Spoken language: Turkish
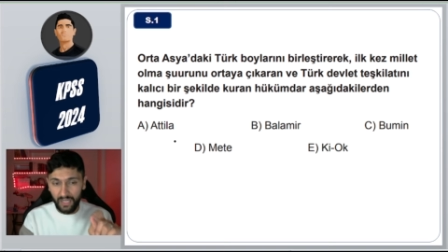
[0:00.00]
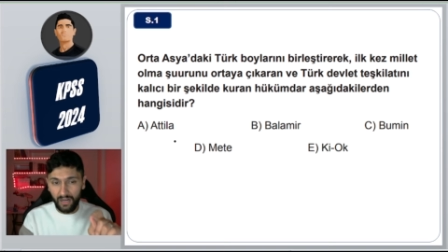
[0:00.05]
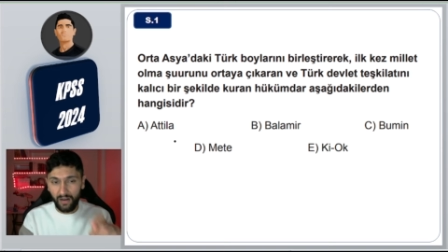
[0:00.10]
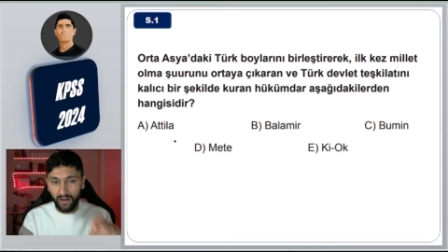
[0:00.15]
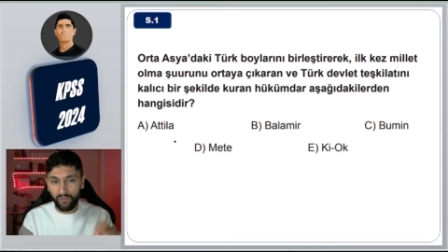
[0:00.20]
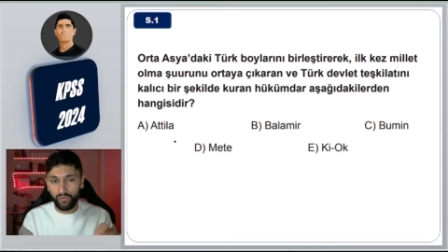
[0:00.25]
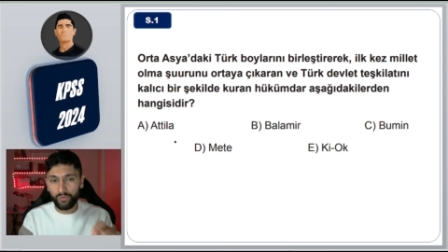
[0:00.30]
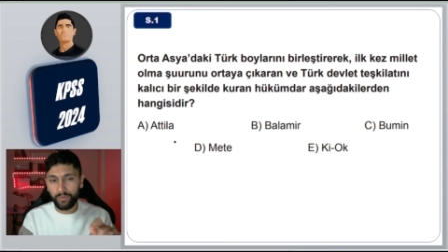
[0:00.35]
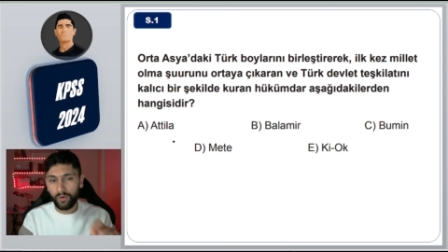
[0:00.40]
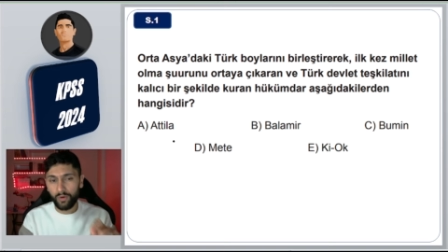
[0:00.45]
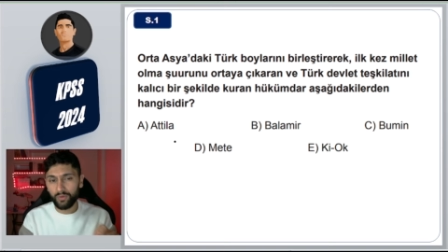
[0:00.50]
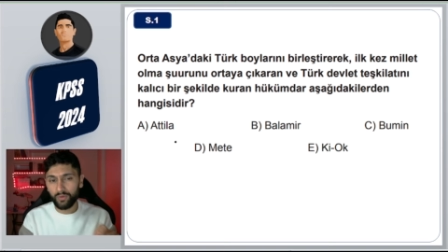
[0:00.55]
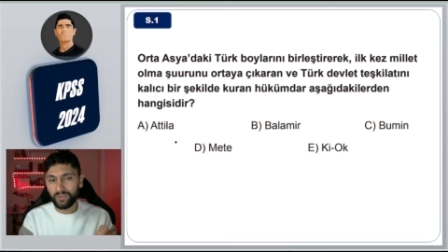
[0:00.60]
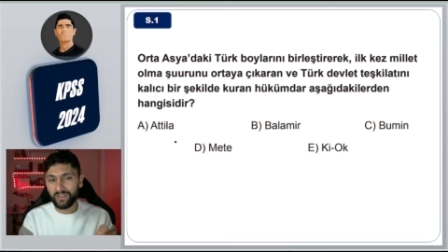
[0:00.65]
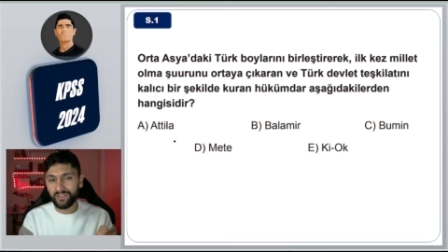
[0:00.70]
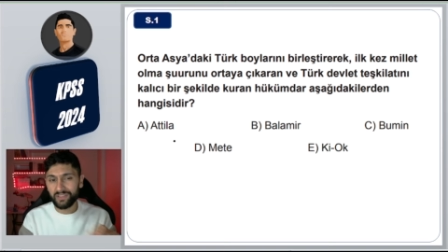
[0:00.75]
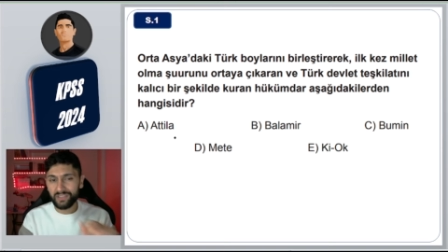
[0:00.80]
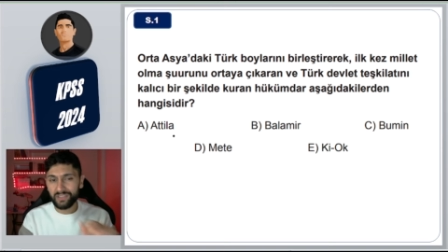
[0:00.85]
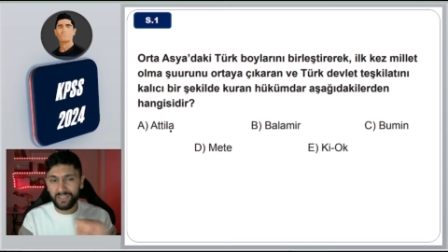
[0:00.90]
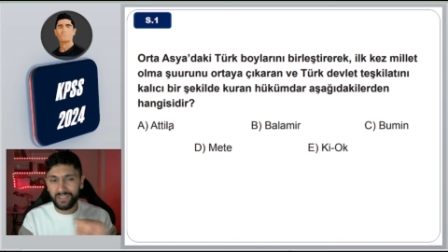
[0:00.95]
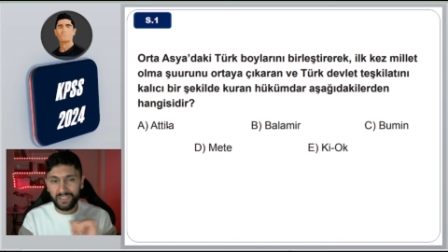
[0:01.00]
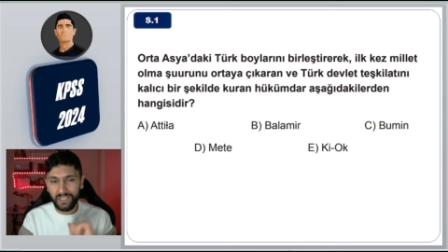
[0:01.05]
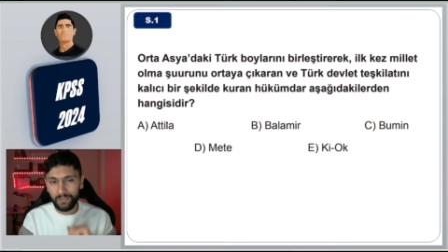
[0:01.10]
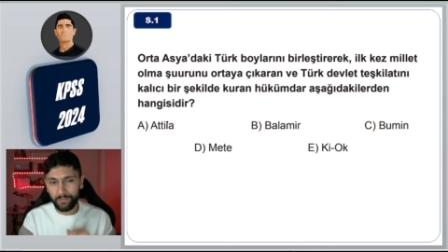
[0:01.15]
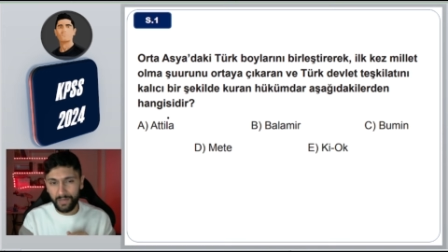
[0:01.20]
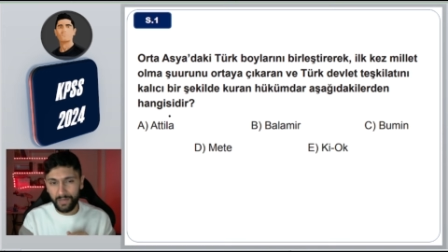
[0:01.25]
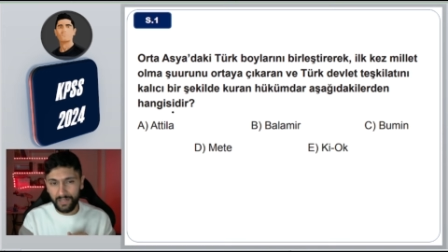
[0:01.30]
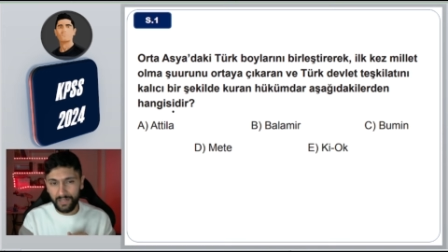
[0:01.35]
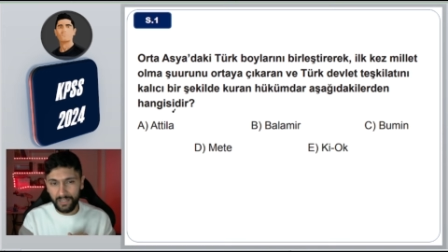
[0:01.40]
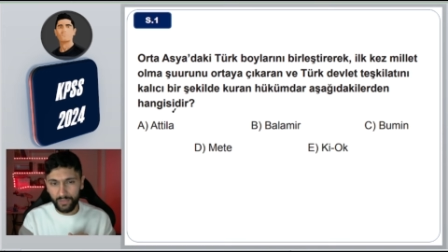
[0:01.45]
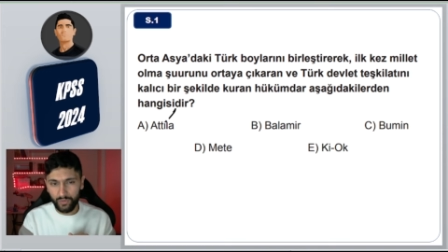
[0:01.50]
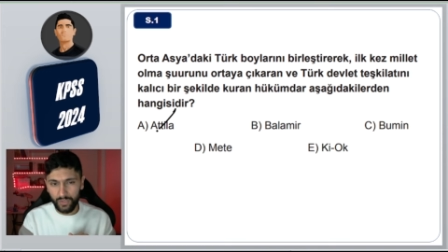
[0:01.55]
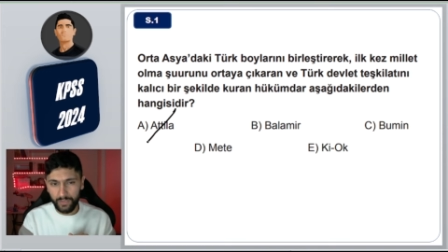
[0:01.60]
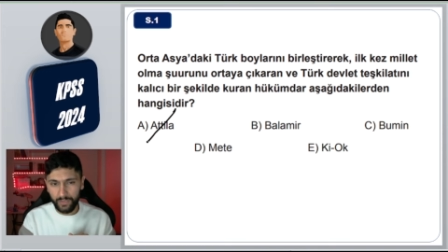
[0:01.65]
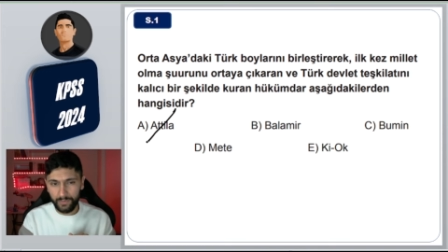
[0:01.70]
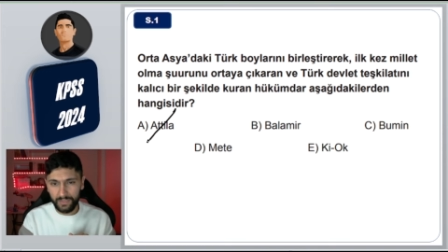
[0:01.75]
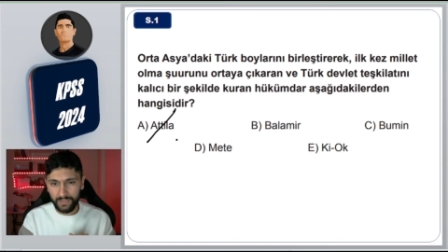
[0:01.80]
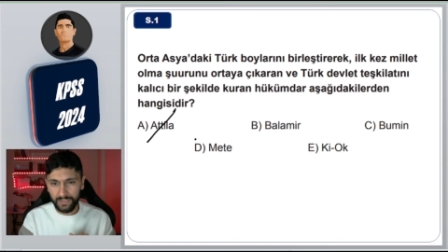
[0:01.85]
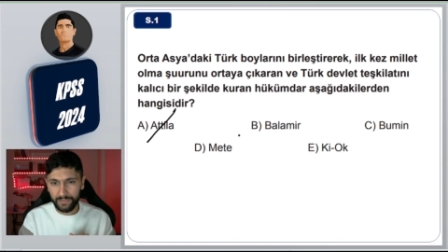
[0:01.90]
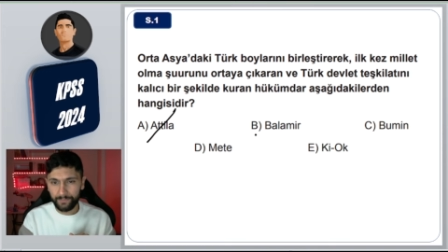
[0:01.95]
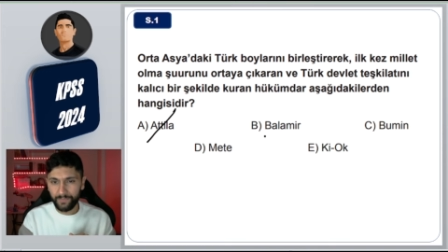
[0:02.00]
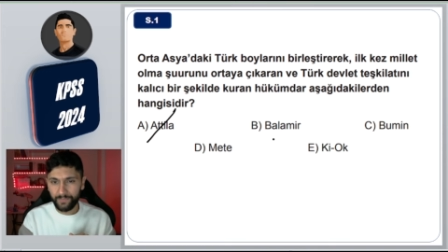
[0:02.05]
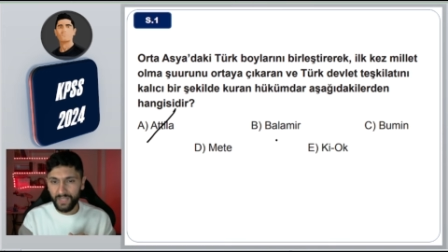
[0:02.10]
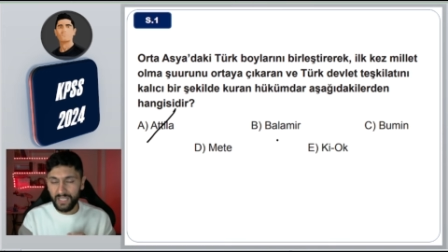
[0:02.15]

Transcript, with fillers: Avrupa Hun Devleti'nin en parlak dönemidir.